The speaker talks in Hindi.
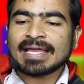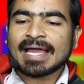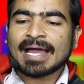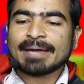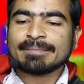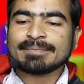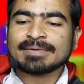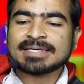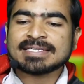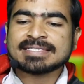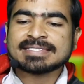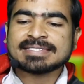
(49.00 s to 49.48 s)
ये
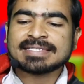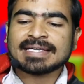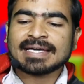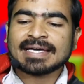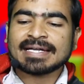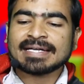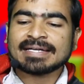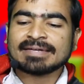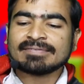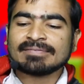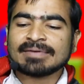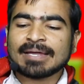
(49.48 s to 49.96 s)
आप इजी
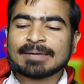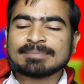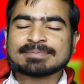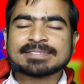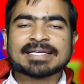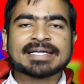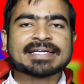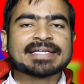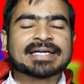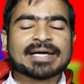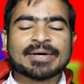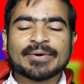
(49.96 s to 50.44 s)
अर्न
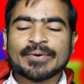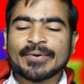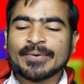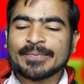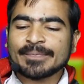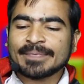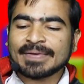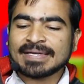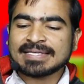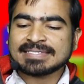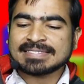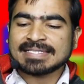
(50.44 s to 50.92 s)
वेबसाइट का
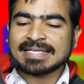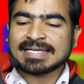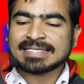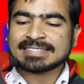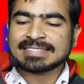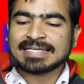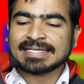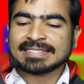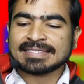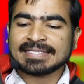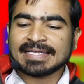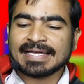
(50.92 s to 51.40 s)
होम पेज
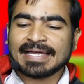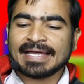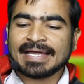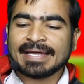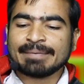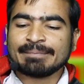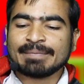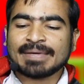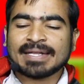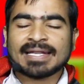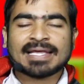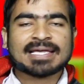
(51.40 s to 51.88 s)
देख सकते
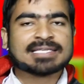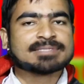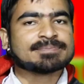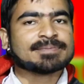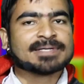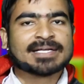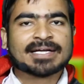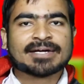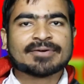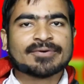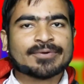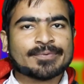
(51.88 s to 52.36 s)
हैं मैंने इस
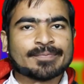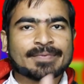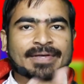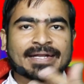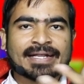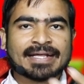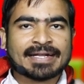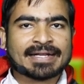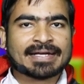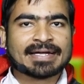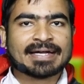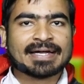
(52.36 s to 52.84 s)
पर अकाउंट
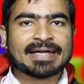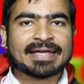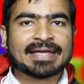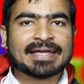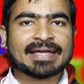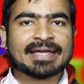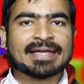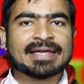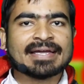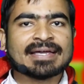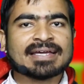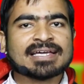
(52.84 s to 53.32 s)
बना रखा
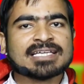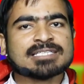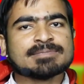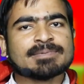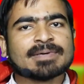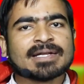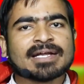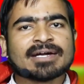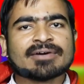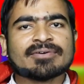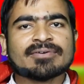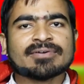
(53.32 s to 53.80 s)
है इस
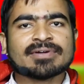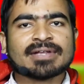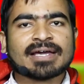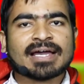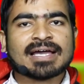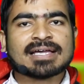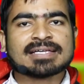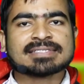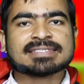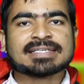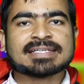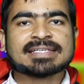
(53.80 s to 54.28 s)
पर अकाउंट
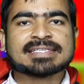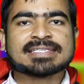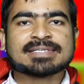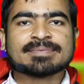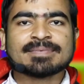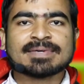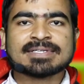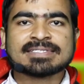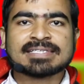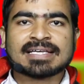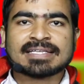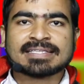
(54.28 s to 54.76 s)
आसानी
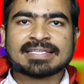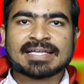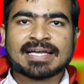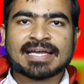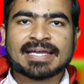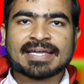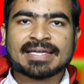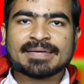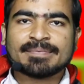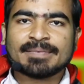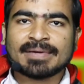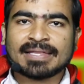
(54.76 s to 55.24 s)
से बन जाता
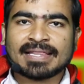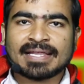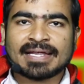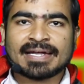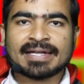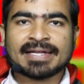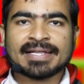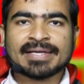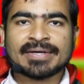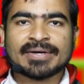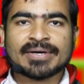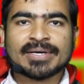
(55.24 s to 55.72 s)
है ईमेल
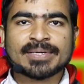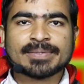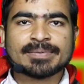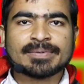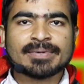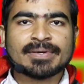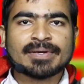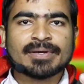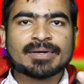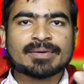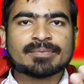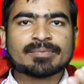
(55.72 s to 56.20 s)
आईडी
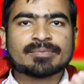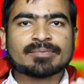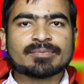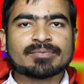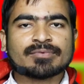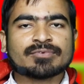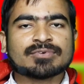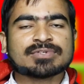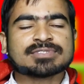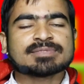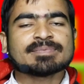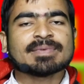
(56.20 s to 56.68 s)
और
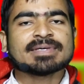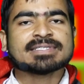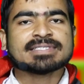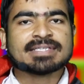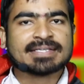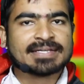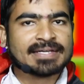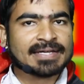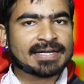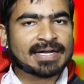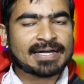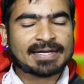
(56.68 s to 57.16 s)
कुछ
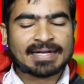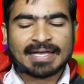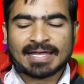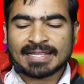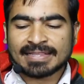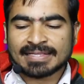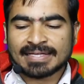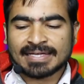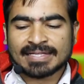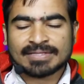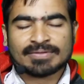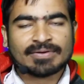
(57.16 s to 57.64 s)
बेसिक डिटेल
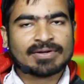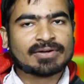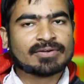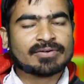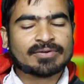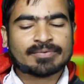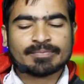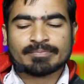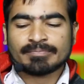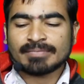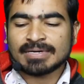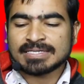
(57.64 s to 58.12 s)
डालते हैं तो
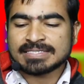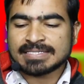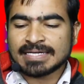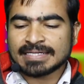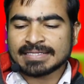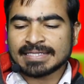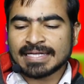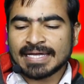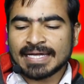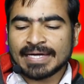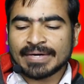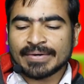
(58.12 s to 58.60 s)
अकाउंट बन
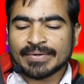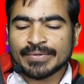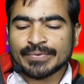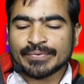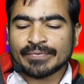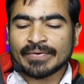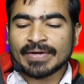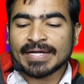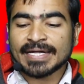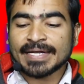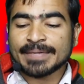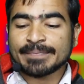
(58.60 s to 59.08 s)
जाता है
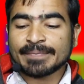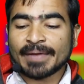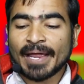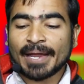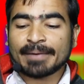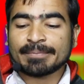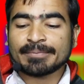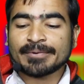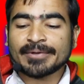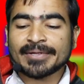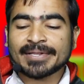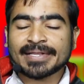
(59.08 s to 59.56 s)
और
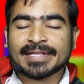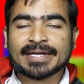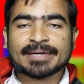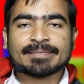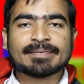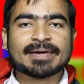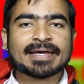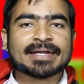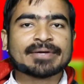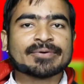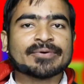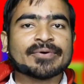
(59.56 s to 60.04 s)
25 डॉलर
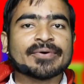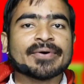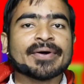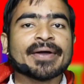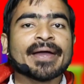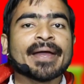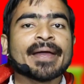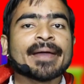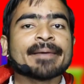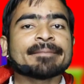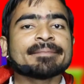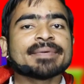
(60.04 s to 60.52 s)
हमारे को
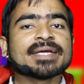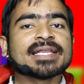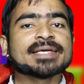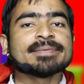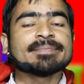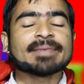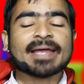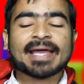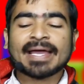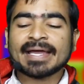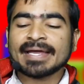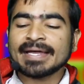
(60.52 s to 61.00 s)

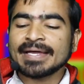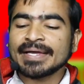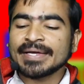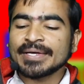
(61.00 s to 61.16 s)
फ्री में